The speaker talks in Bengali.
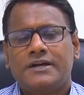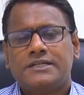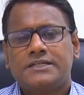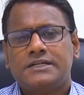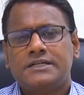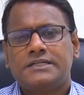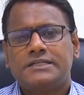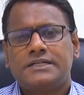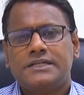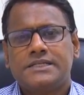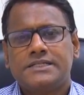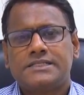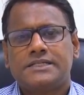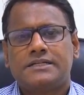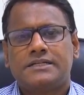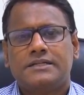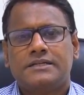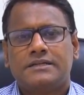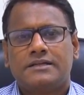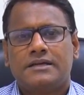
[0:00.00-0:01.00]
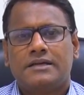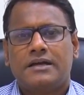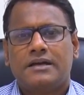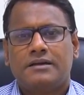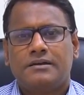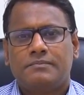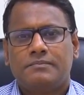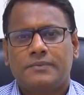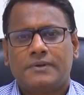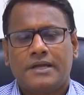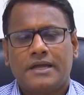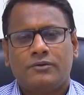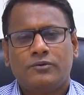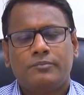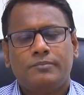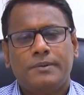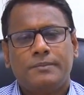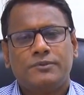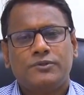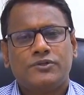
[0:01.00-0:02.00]
ফাংশন টেস্ট
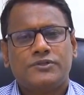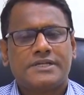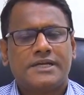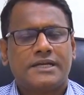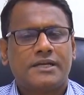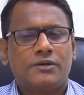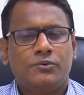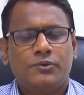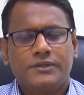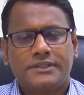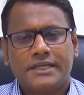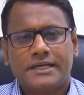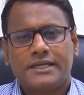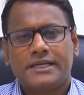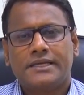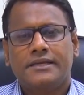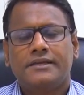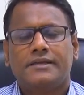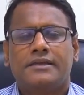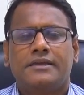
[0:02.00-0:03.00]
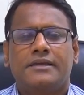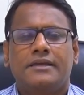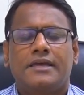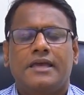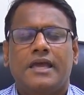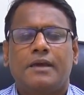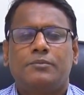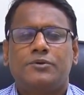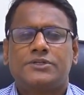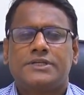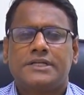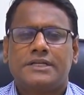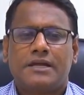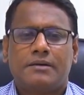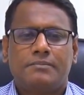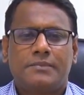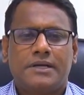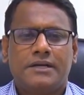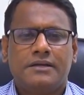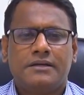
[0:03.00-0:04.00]
এখন বিভিন্ন জায়গায় হয়ে থাকে এবং সেটা
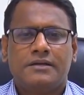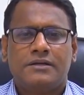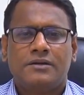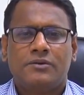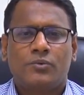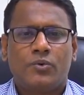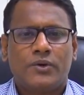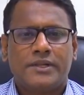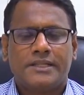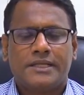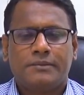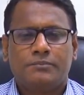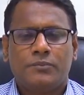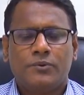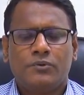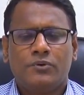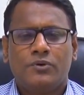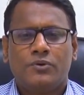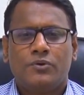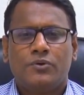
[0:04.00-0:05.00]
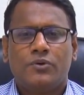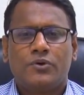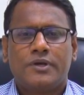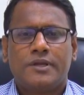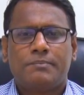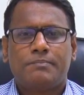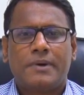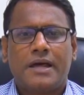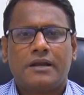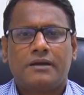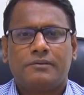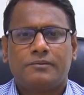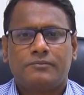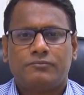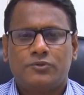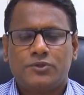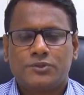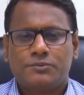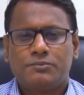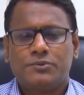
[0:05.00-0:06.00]
আমরা করে দেখব রোগীর পাল
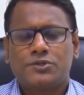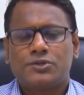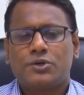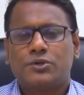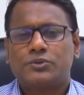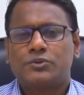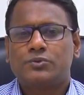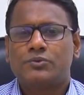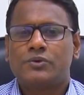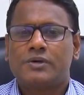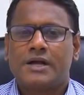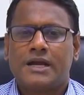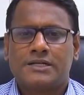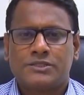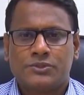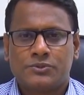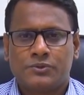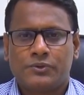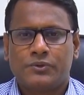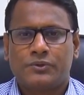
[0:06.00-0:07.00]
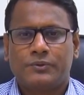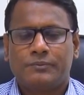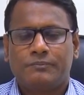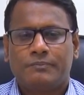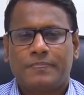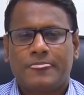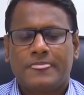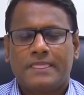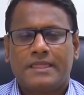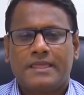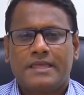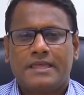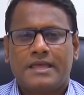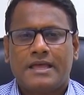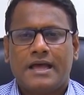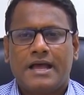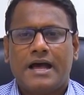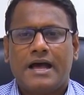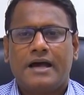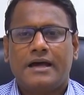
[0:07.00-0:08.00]
ফুসফুস কতটুকু কার্যকর
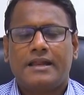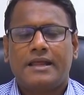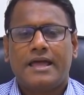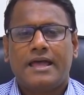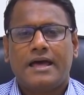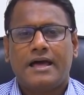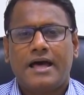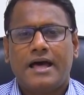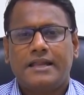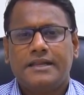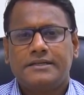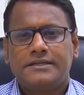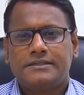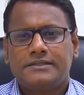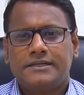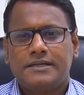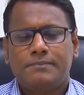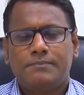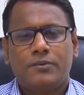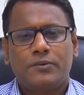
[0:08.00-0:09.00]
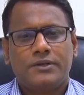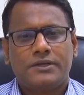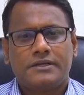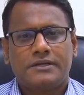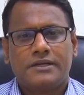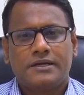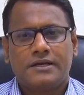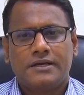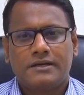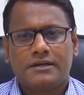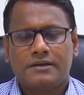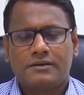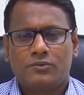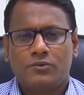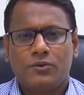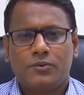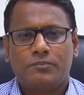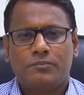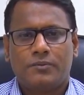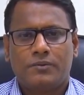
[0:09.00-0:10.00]
আর আরেকটা পরীক্ষা
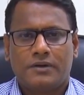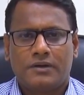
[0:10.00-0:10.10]
খুব